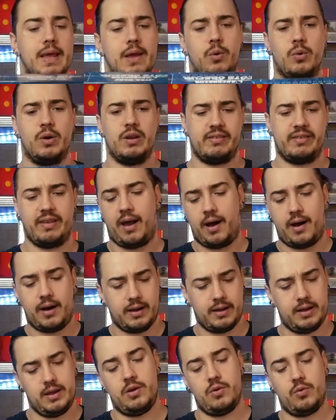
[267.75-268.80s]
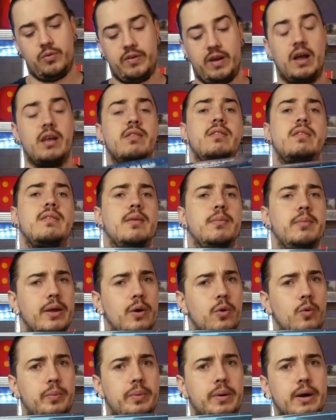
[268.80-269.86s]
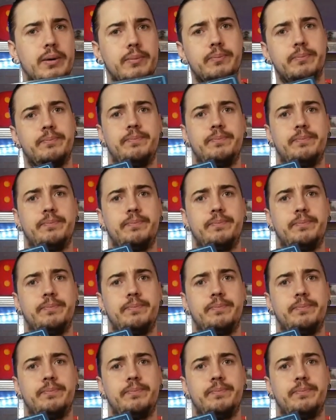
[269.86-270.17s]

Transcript: et on l'essaiera, et on verra si c'est bien ou pas.